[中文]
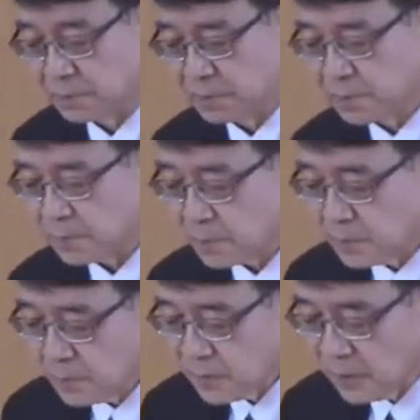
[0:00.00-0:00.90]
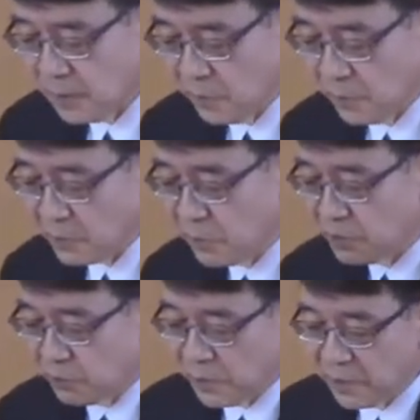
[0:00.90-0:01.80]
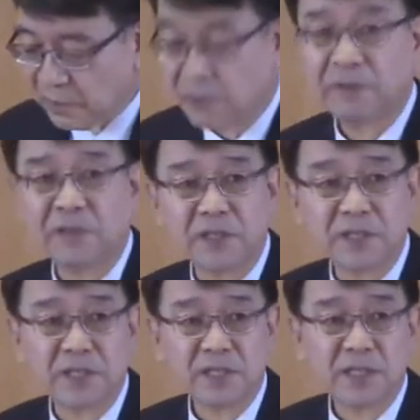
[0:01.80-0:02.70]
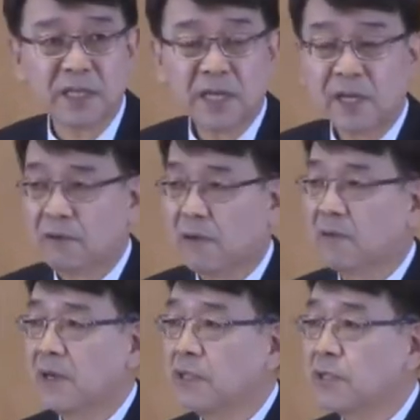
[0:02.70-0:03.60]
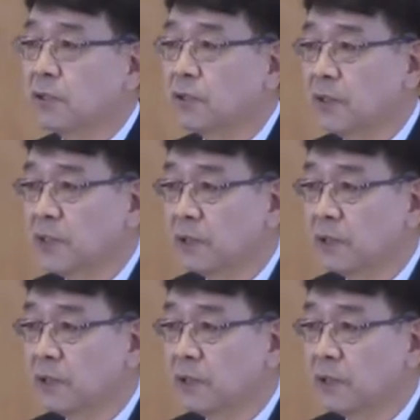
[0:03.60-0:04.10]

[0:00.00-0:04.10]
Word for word: 所以这呃，这果汁是给那些在